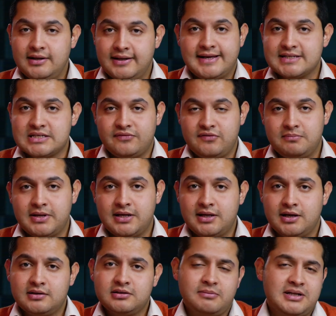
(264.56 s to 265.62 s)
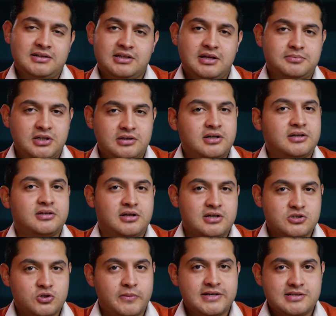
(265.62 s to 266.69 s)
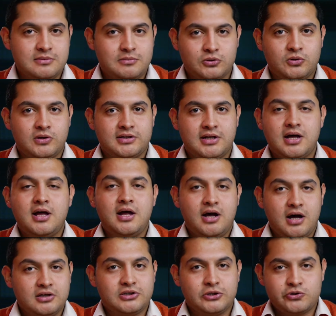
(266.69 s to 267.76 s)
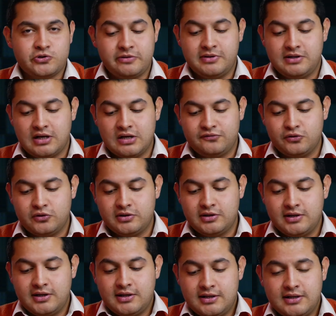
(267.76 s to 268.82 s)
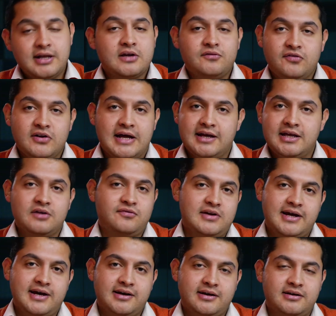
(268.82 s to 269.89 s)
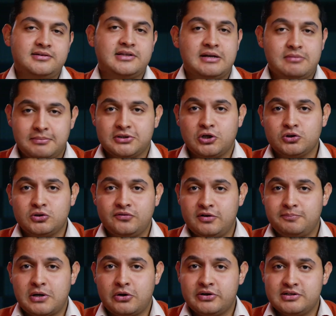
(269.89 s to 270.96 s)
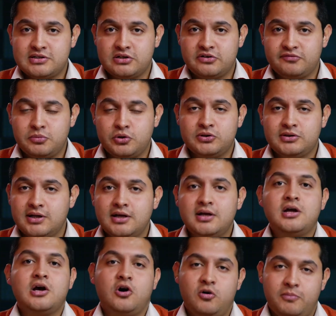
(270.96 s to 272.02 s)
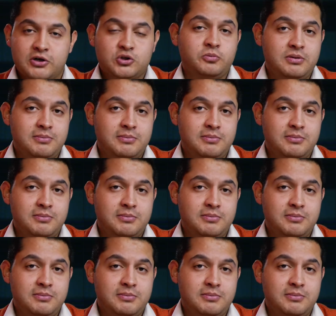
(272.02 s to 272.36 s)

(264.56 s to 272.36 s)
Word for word: لكذا في المية طبعا انت بتقدر تكستمايز الموضوع ده اكتر شويه من الايفون لكن في الحقيقه في الاخر انت لما بتحط في الباور ريزيرف مود ده هو برده